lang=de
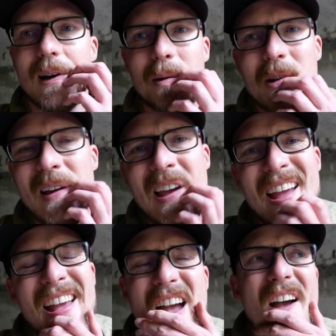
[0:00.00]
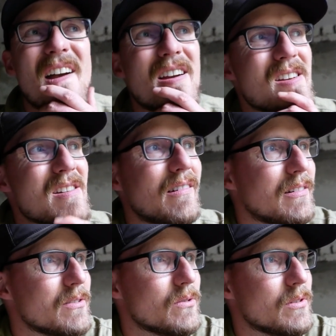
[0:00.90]
gehabt.
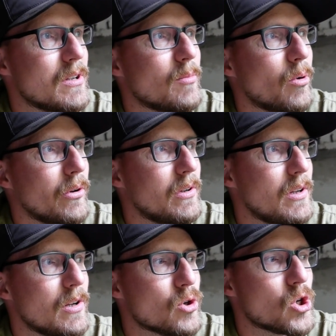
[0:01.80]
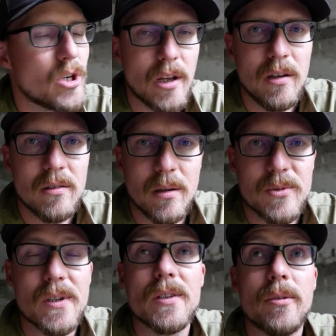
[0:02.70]
Also die Gebäude, die hier stehen,
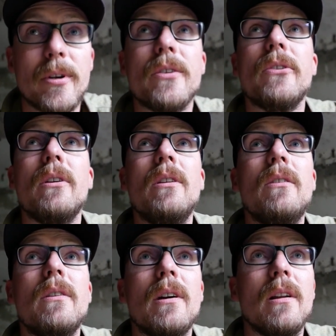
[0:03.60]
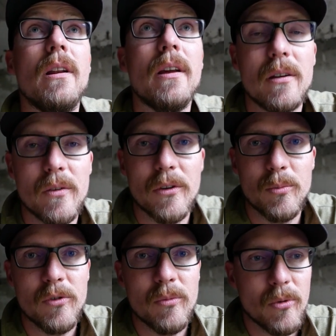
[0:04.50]
habt ihr ja selber gesehen, die sind alle leer. Also das
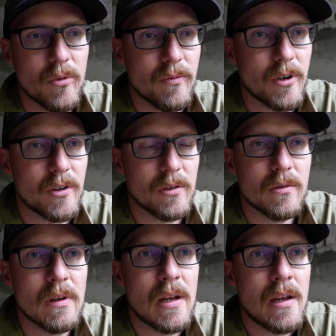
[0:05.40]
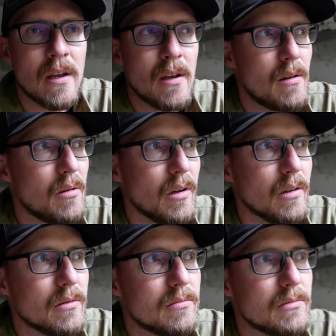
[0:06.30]
müssen mal irgendwelche
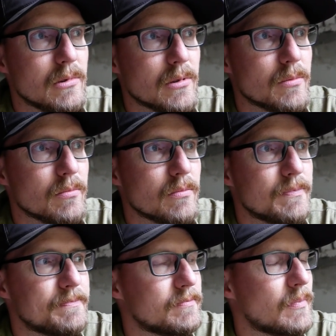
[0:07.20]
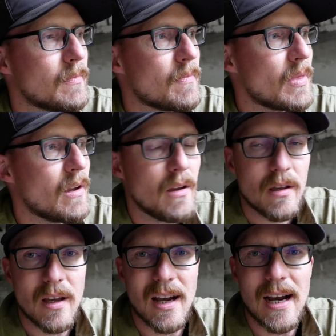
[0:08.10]
ja, ähm,
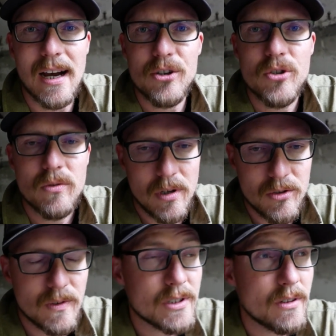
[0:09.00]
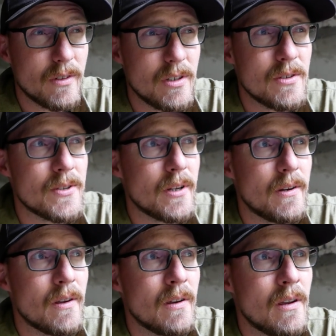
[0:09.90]
Garagen oder sowas gewesen sein.